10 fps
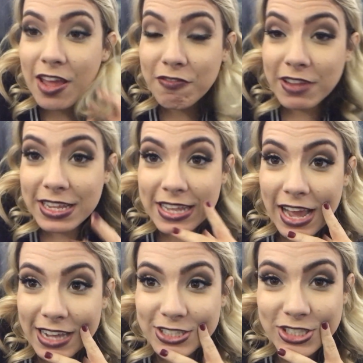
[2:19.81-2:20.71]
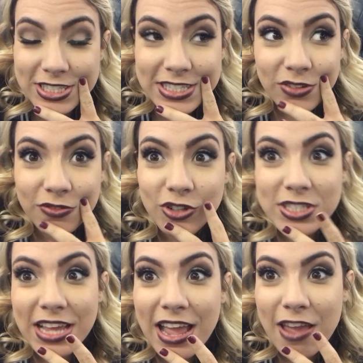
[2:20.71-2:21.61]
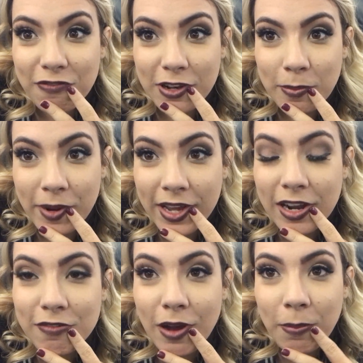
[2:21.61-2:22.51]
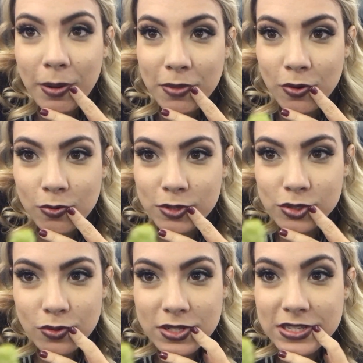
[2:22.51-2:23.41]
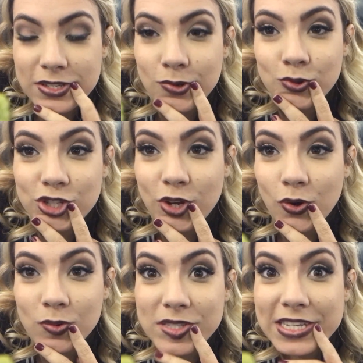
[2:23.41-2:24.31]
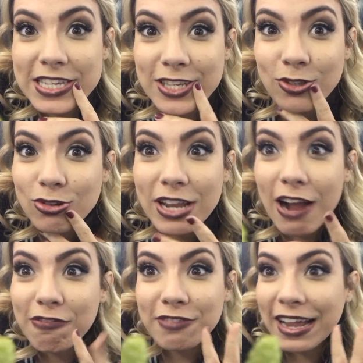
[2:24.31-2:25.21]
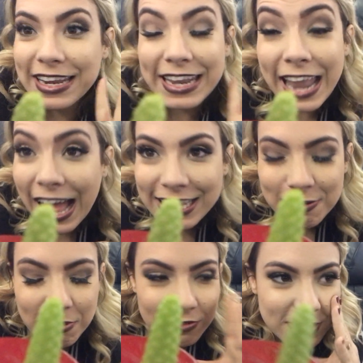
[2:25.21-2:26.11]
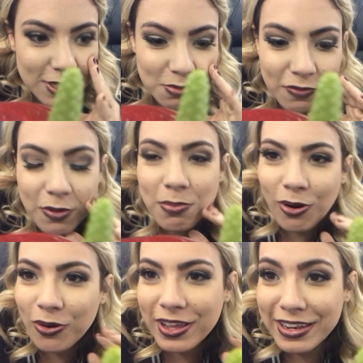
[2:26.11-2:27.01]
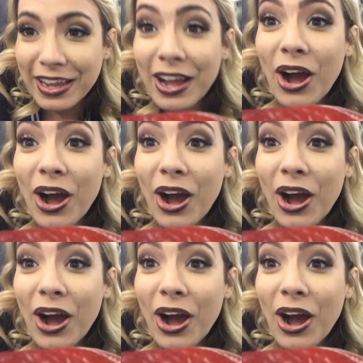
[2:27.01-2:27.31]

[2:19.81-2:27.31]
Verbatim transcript: Na verdade, se não fosse a Evelyn para gravar para mim algumas coisas, eu não tinha conseguido gravar nada para vocês, porque foi uma correria.